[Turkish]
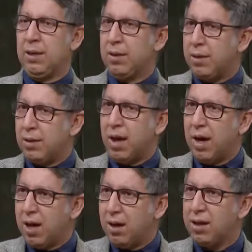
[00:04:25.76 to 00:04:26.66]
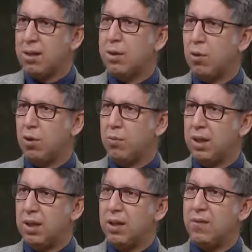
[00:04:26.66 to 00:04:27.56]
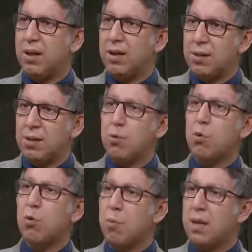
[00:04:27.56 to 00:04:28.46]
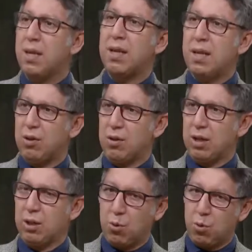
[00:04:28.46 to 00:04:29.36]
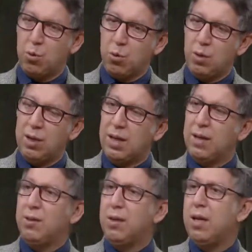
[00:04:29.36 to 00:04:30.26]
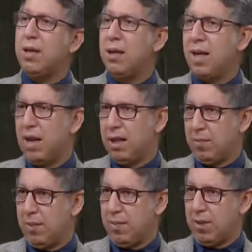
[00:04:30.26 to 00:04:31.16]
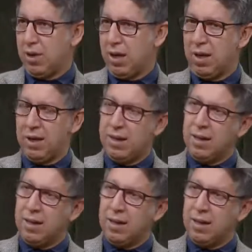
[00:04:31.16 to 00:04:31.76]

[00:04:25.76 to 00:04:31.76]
daha hızlı olmalarını ve hızlı düşünmelerini getirecektir. Çünkü derinliği anlamaya başlarlar.